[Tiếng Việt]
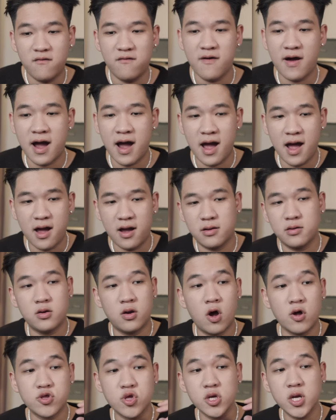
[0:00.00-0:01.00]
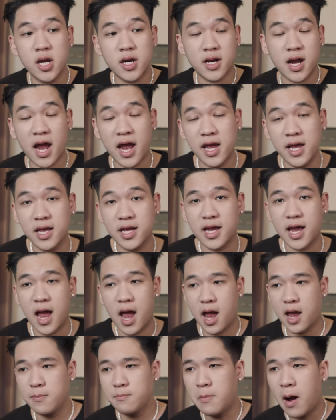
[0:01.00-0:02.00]
và họ xuất hiện ngay
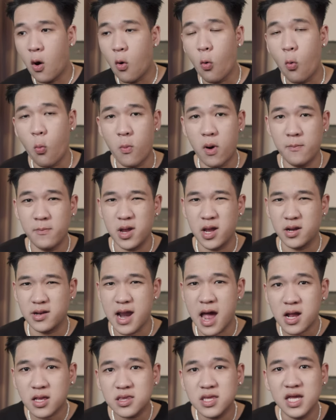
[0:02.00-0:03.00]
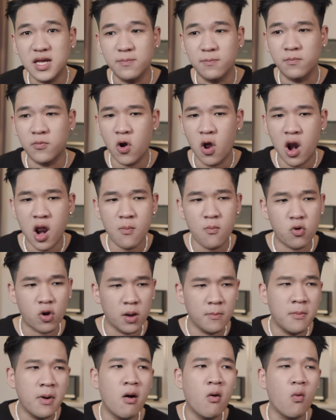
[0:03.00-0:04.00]
cái màu mà mình đang tìm đó là một
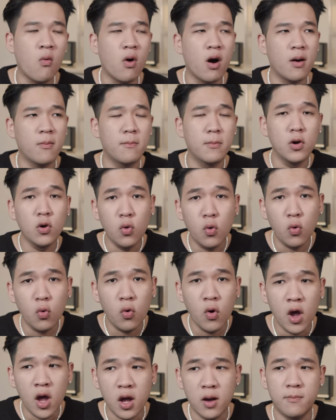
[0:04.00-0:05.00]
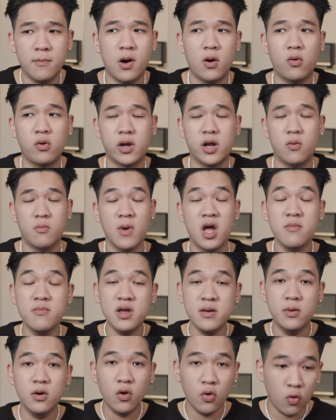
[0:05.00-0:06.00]
cái màu ờ, blue màu kiểu
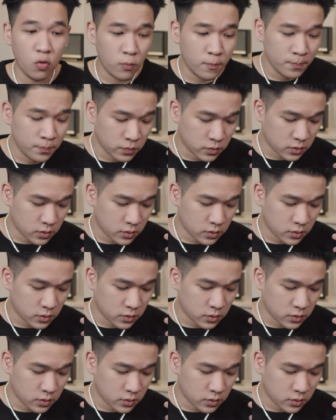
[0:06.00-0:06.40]
baby blue